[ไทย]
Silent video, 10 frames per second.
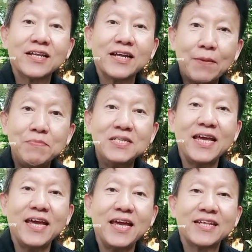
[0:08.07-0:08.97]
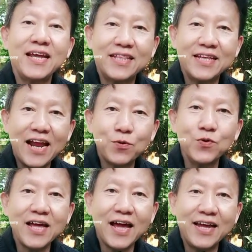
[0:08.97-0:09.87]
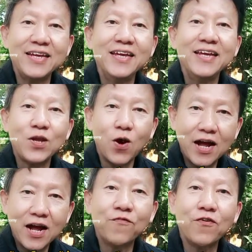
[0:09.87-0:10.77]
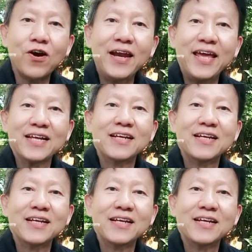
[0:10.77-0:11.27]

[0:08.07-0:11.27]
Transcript: ระดับพิเศษในตลาดหุ้นไทย ทองคำฟอเร็ก